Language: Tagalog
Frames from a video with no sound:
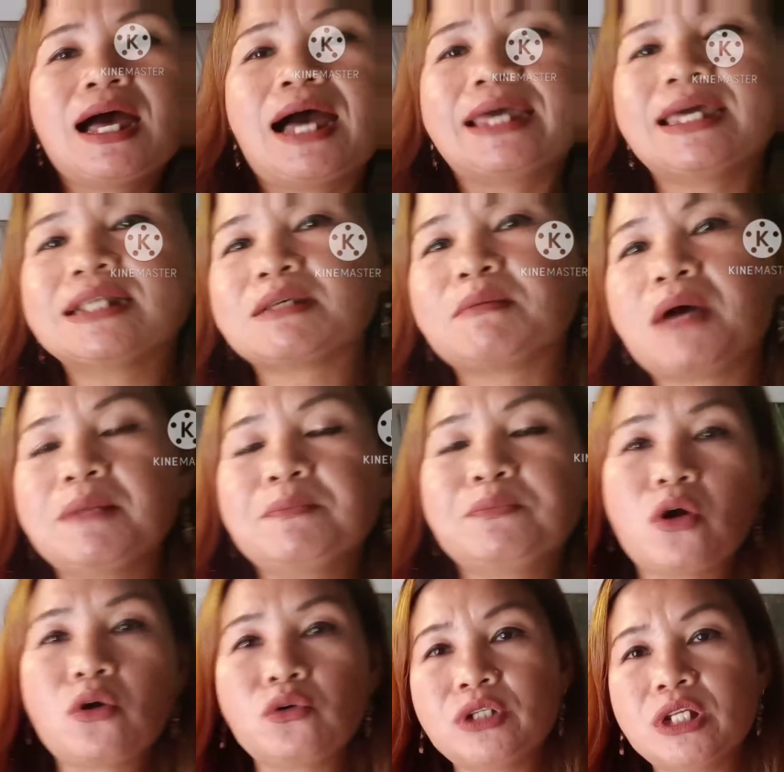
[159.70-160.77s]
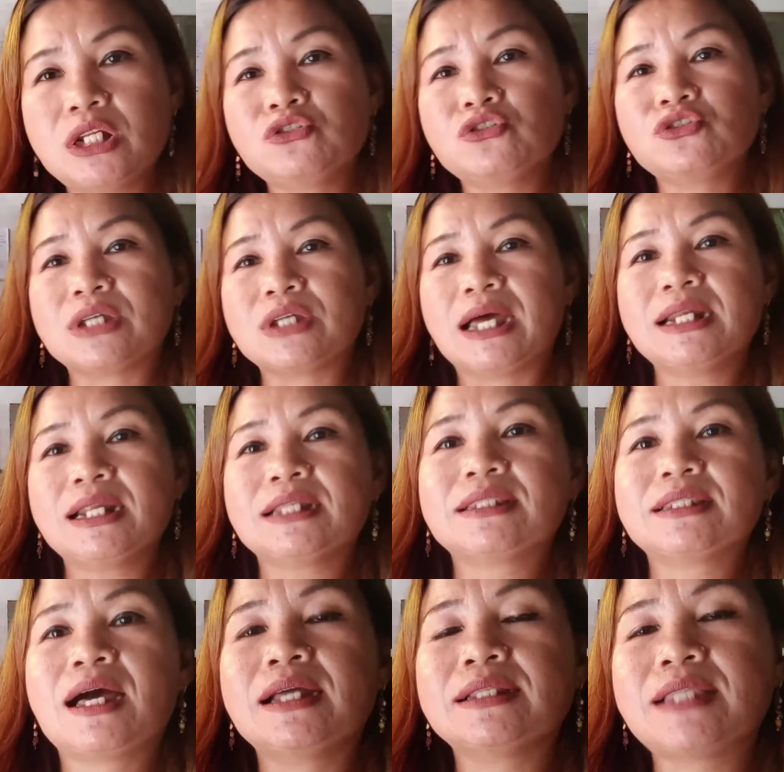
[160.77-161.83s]
Ayan, samahan po ako ninyo dyan.
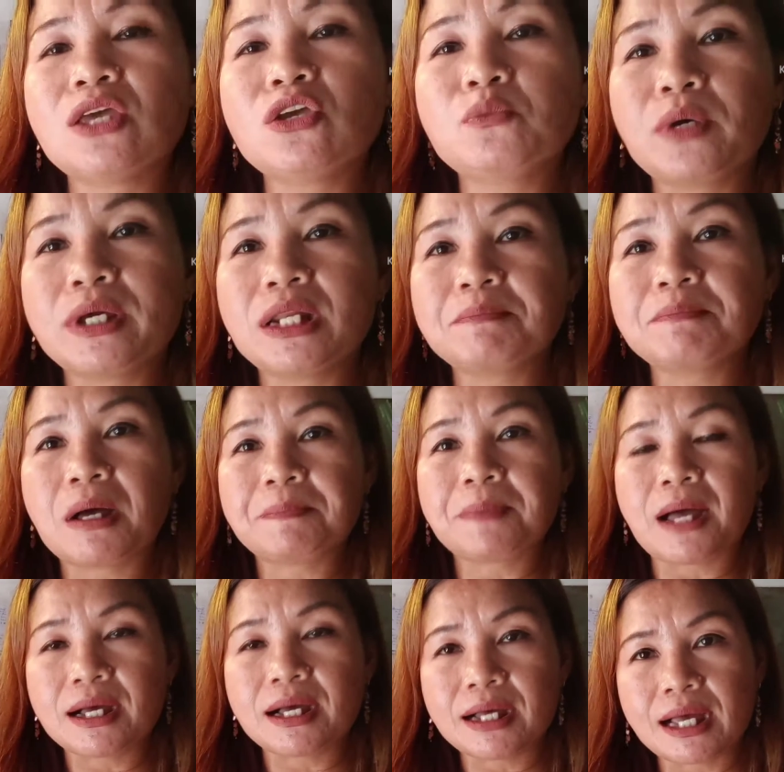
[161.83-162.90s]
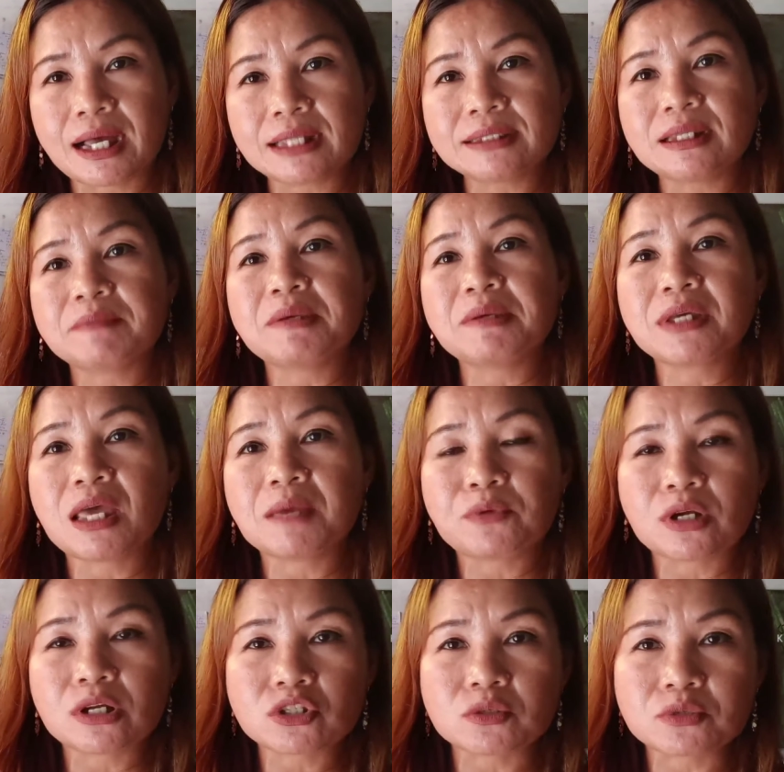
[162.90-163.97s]
At uh, tayo po ay nagpapaangat, namimigay
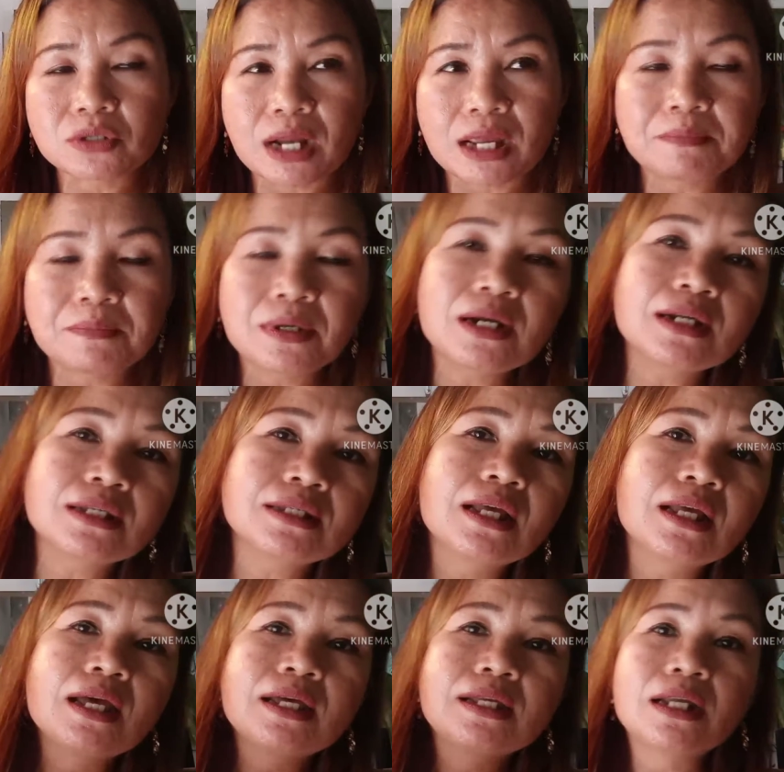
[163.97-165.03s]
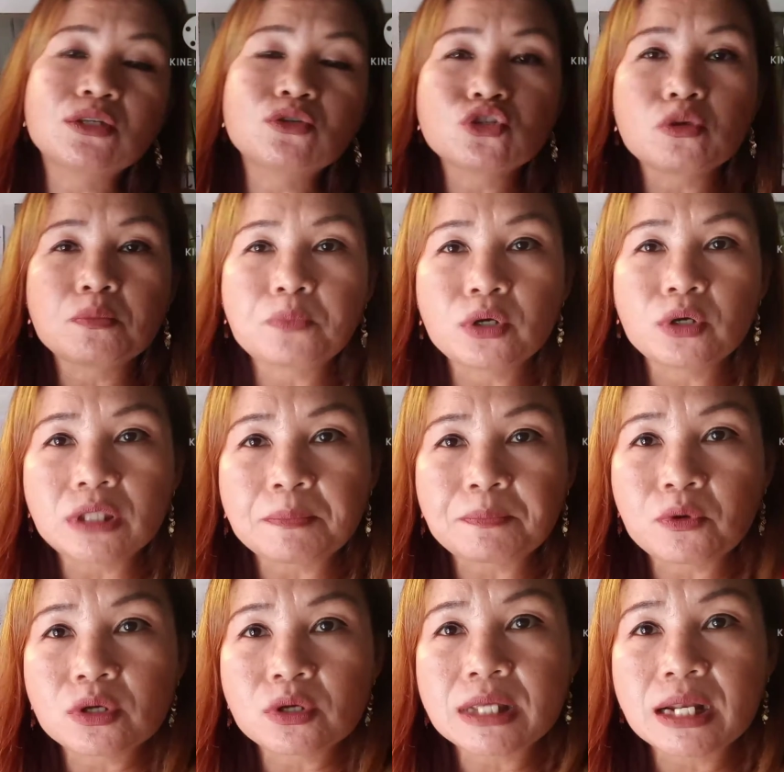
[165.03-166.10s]
po ng subscribers, nagsusuporta
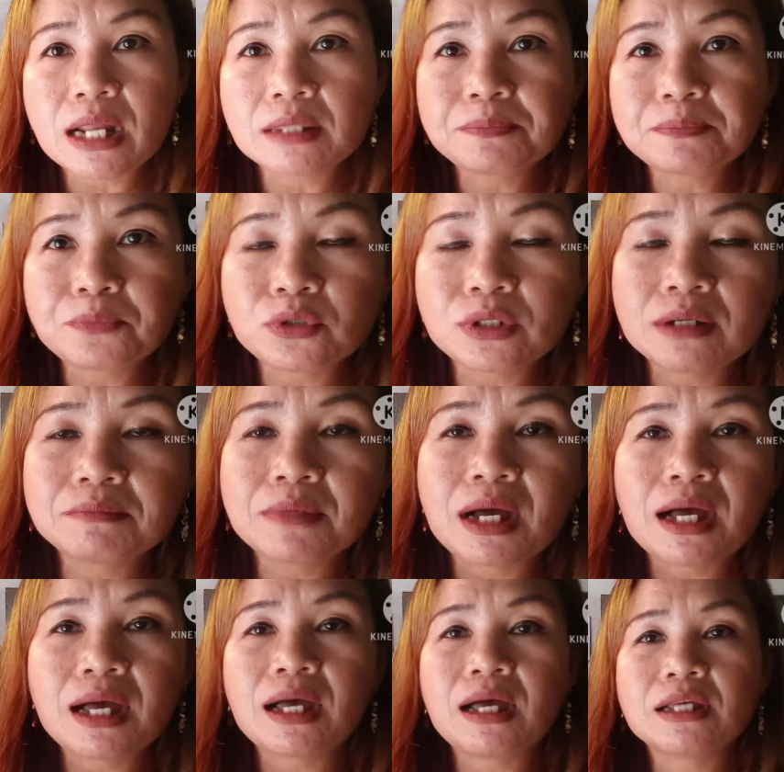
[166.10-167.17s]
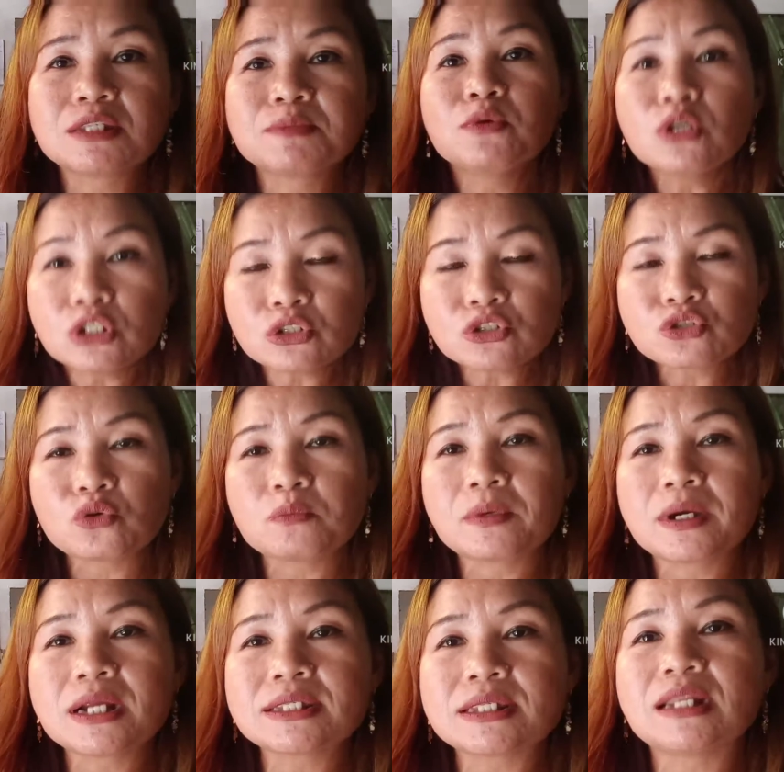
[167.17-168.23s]
po sa lahat po ng mga small
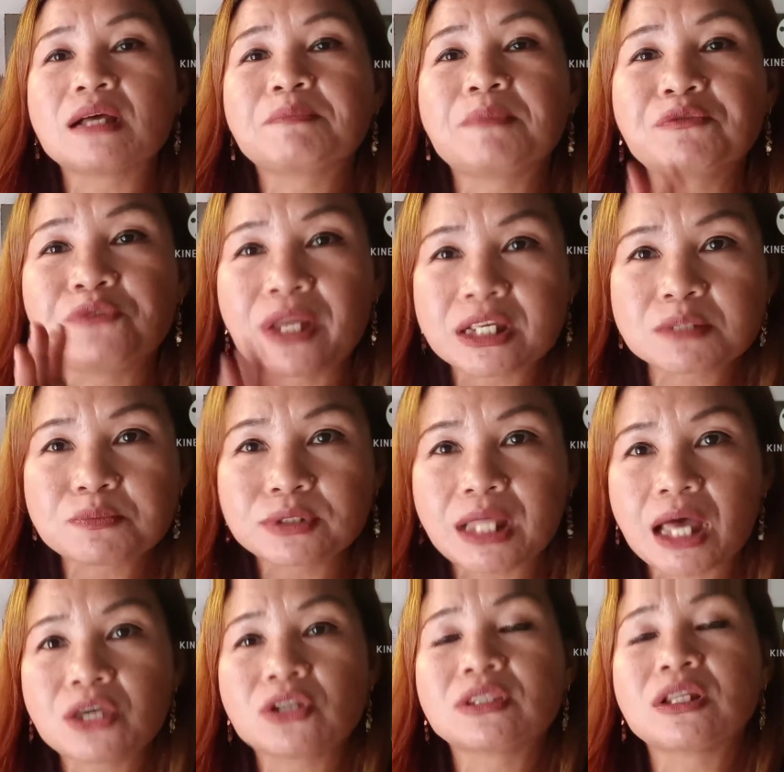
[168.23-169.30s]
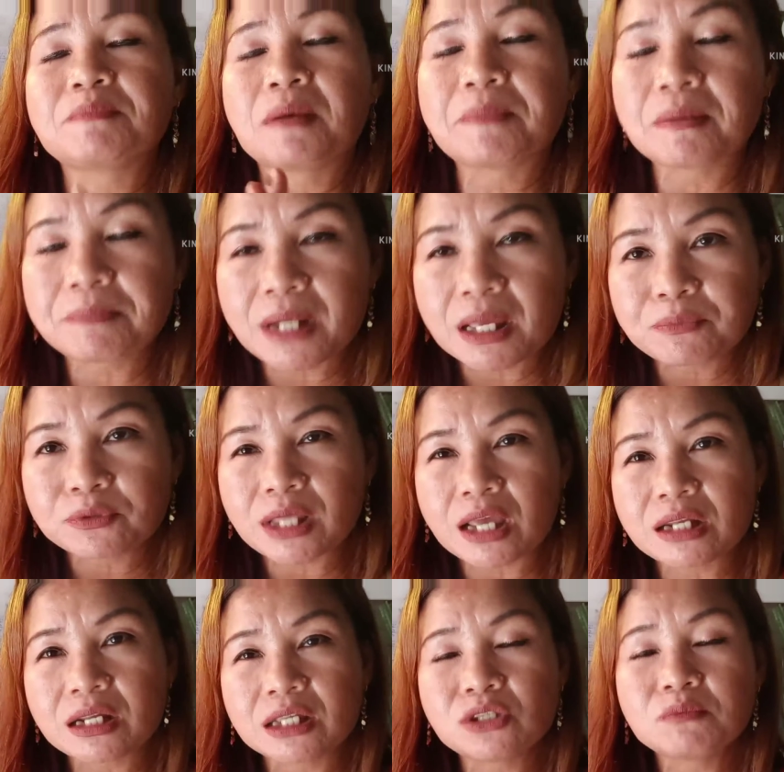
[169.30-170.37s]
YouTubers at nagpa-flex po tayo at nagpapa-play po
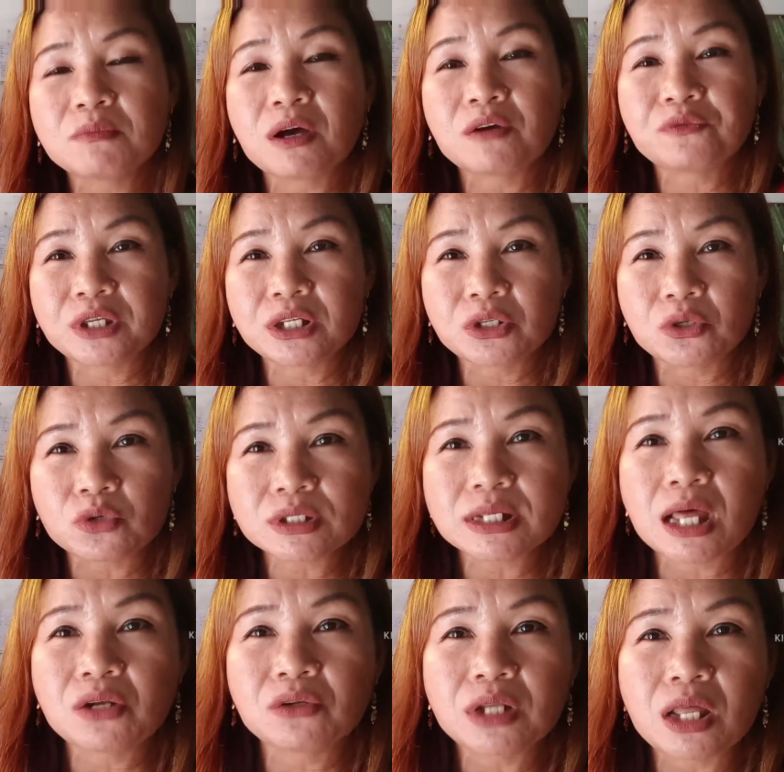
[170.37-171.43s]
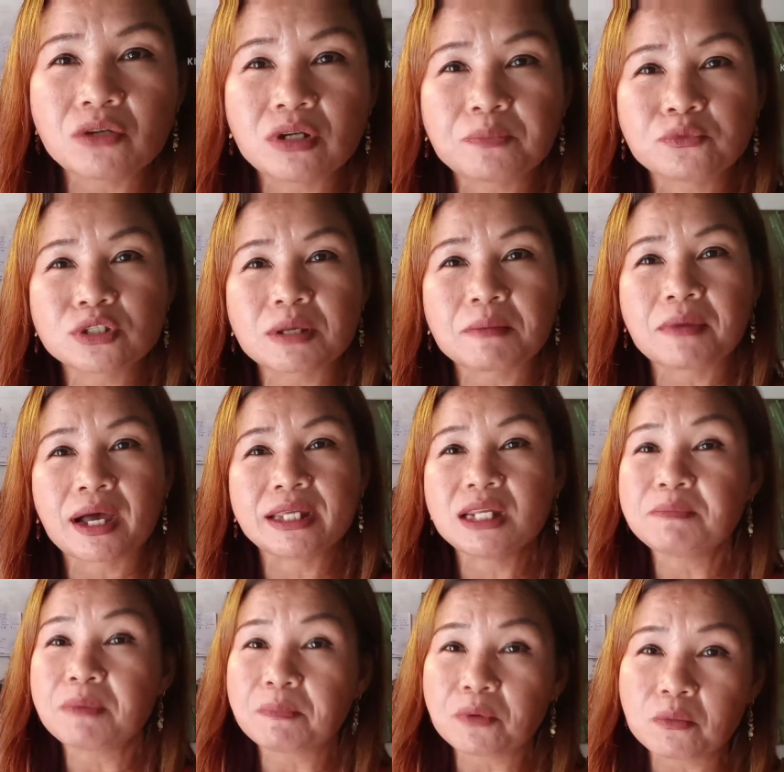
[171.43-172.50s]
tayo ng inyong mga videos, lalong-lalo na po sa mga
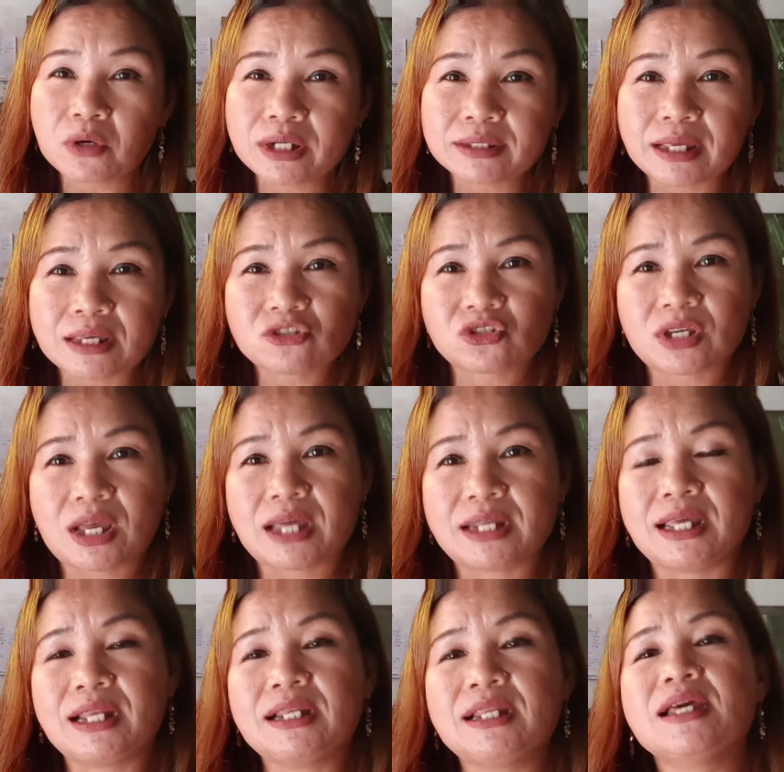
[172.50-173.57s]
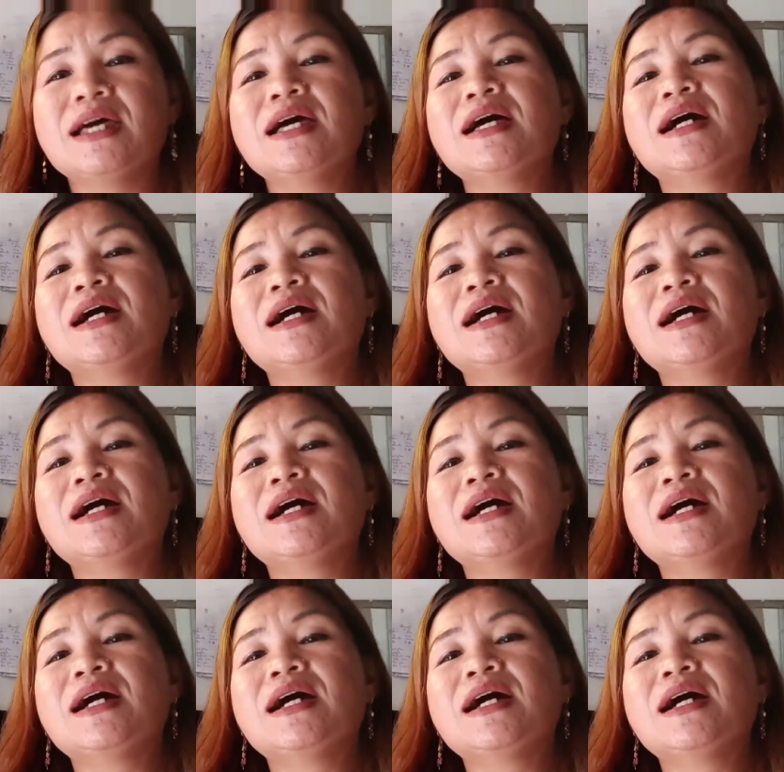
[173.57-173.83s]
hindi pa po monetized channel.